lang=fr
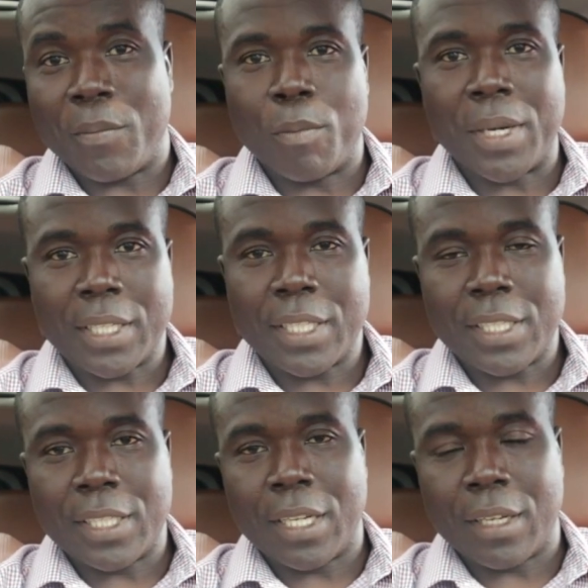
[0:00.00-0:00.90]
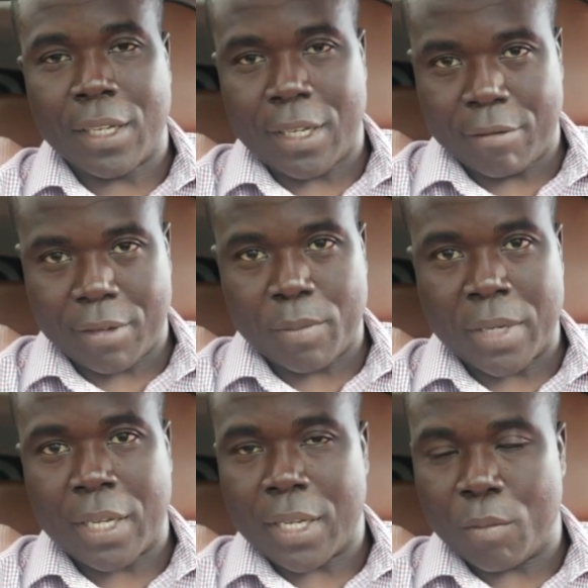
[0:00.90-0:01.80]
Le marketing euh, est
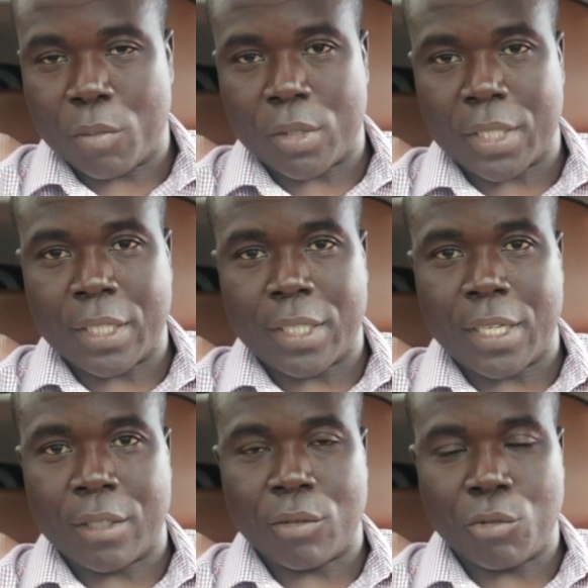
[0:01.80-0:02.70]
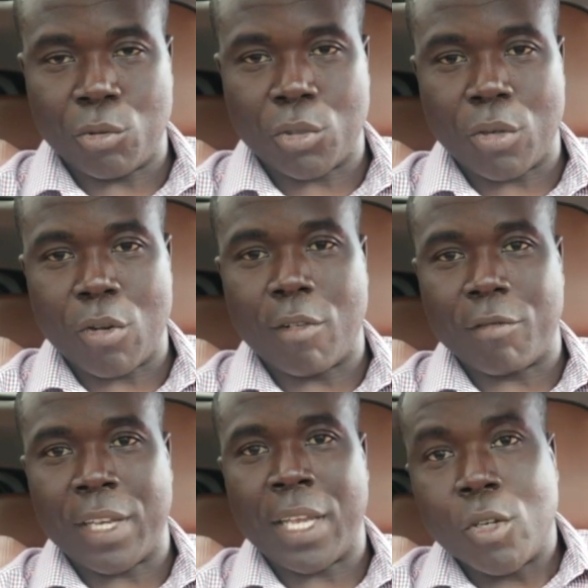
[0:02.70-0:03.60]
vraiment important dans tout ce qu'on fait.